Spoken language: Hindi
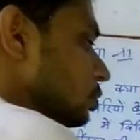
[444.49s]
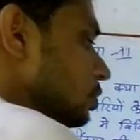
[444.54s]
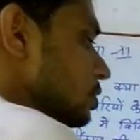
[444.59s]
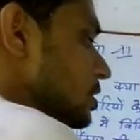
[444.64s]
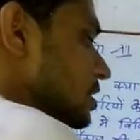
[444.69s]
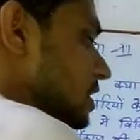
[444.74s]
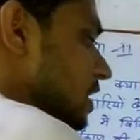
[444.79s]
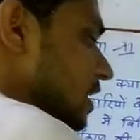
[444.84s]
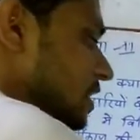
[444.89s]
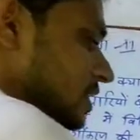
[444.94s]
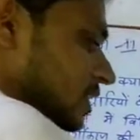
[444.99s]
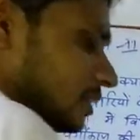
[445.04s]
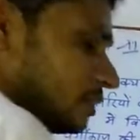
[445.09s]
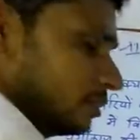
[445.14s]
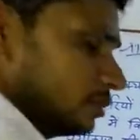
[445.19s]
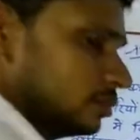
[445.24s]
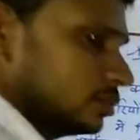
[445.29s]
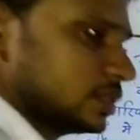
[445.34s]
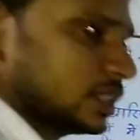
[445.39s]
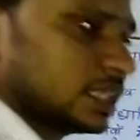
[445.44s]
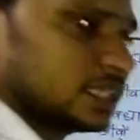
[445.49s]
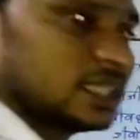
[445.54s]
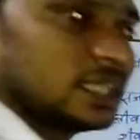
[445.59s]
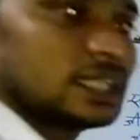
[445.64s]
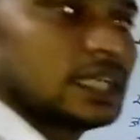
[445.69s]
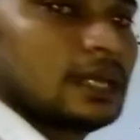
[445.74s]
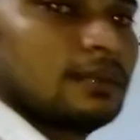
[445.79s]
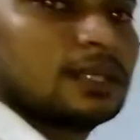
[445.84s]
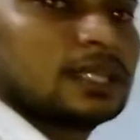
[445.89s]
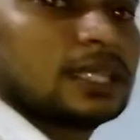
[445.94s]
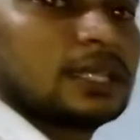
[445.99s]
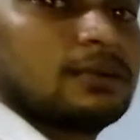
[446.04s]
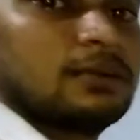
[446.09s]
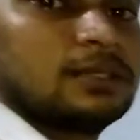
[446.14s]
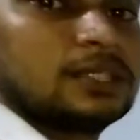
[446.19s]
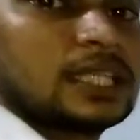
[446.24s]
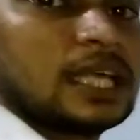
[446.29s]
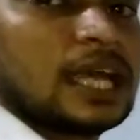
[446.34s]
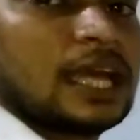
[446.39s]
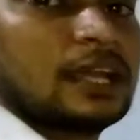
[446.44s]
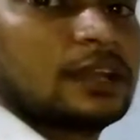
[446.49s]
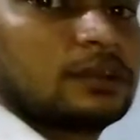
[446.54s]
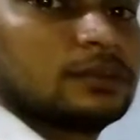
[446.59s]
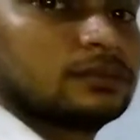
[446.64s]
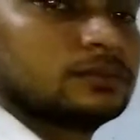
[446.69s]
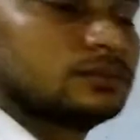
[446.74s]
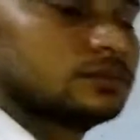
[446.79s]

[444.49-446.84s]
उत्सर्जन उत्सर्जन का मतलब होता है